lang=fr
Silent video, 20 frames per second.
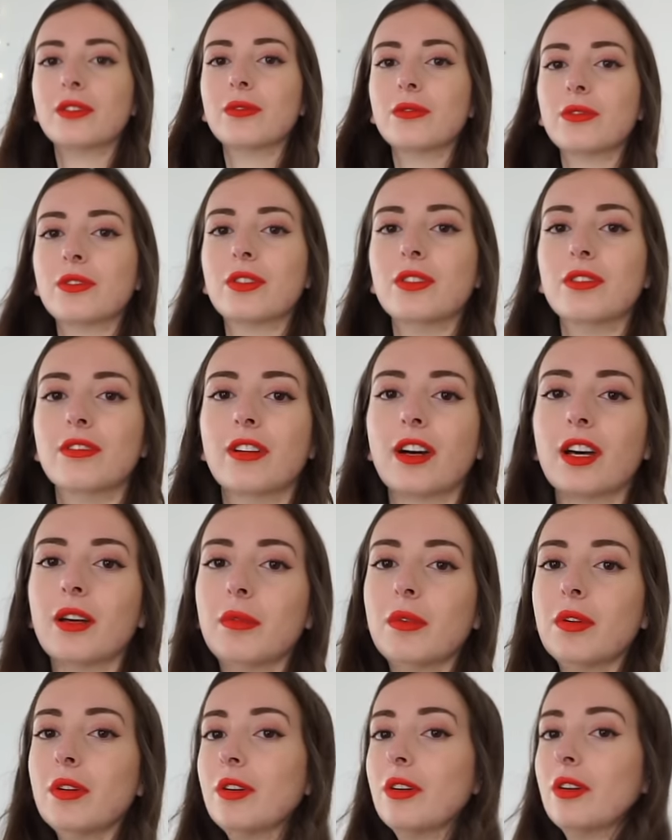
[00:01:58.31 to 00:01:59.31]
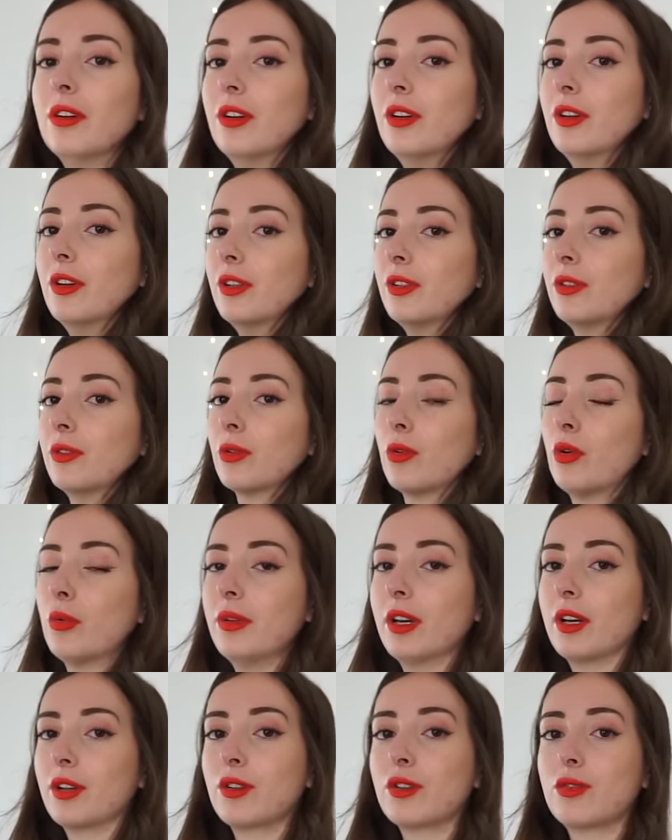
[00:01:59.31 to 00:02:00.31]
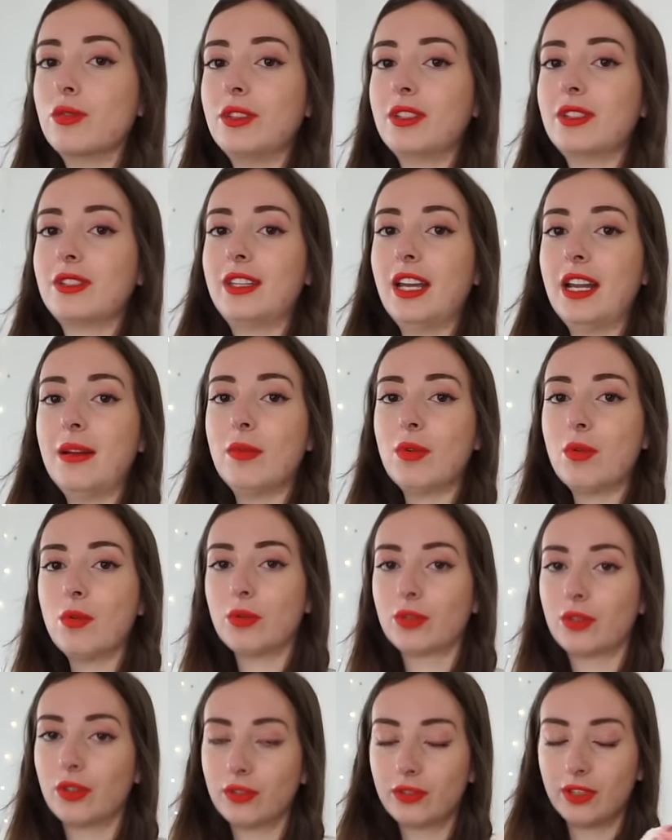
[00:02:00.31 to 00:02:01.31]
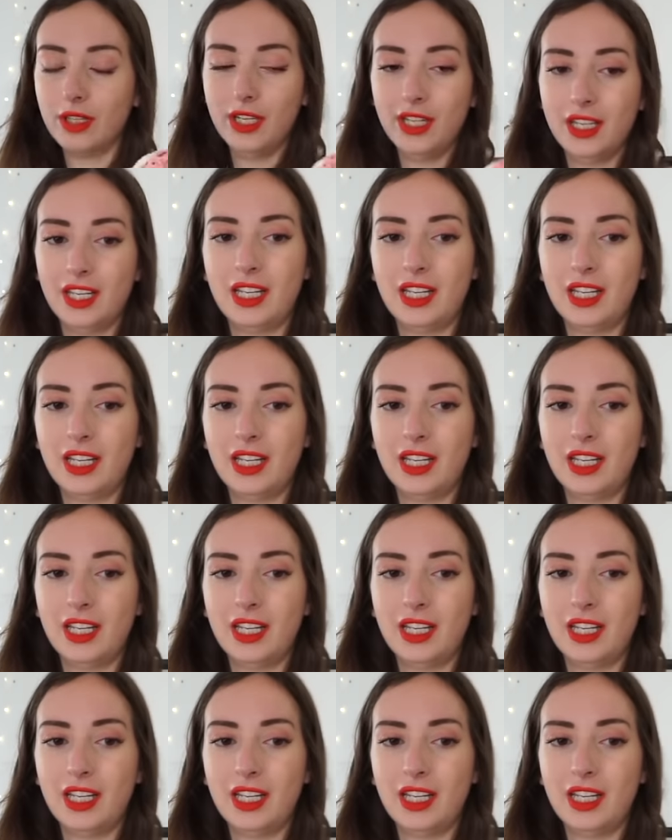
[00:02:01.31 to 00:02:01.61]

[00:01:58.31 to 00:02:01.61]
Donc euh, vraiment euh, trop bien, je suis tellement contente.